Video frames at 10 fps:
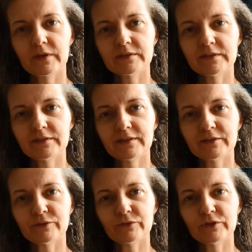
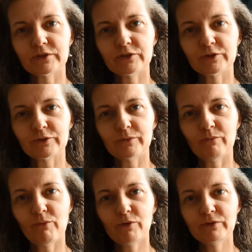Zastanów się, czy
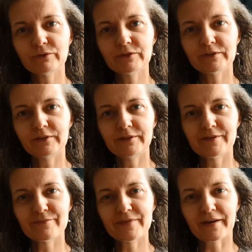mówiąc
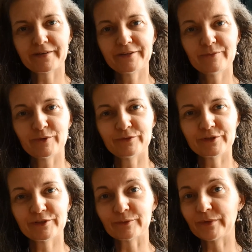innym tak, nie
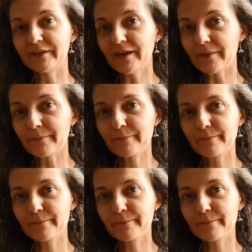mówisz sobie nie.